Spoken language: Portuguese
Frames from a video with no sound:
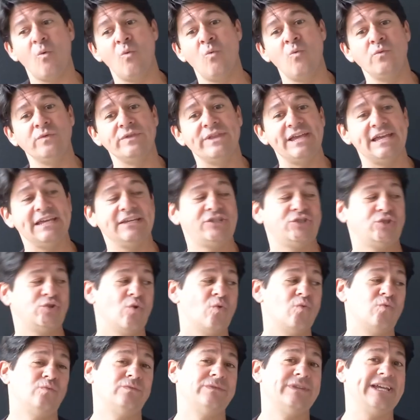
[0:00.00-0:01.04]
um deste
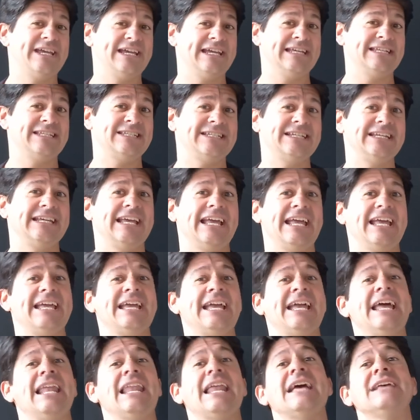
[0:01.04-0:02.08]
ou um deste
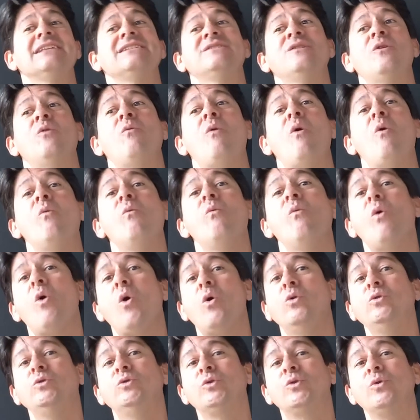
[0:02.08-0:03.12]
em relação a um
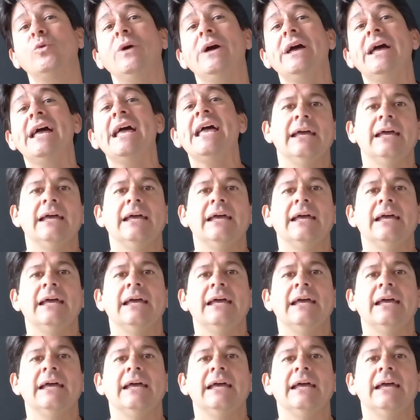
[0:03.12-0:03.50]
outro